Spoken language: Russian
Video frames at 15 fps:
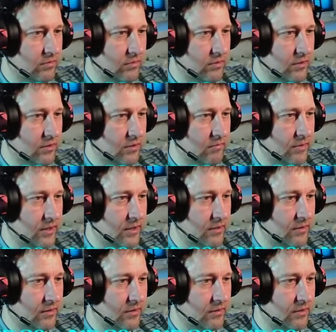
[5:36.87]
я как бы
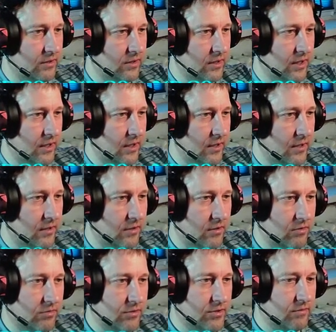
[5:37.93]
хотел, да?
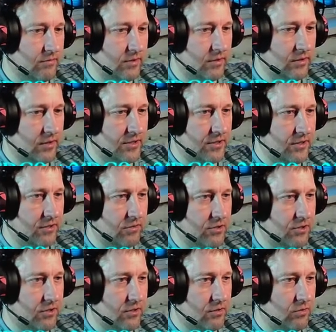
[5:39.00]
Розовый. И
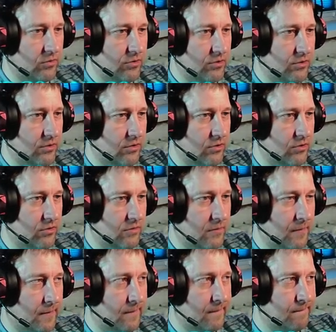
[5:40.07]
остается на Одина еще.
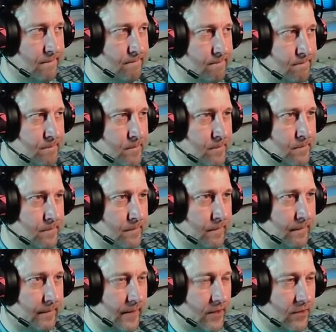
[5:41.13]

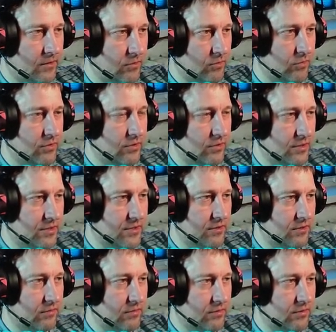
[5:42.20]
И на Одина
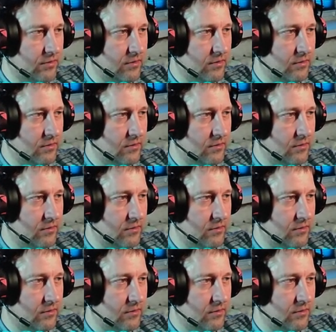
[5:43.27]
остается, да?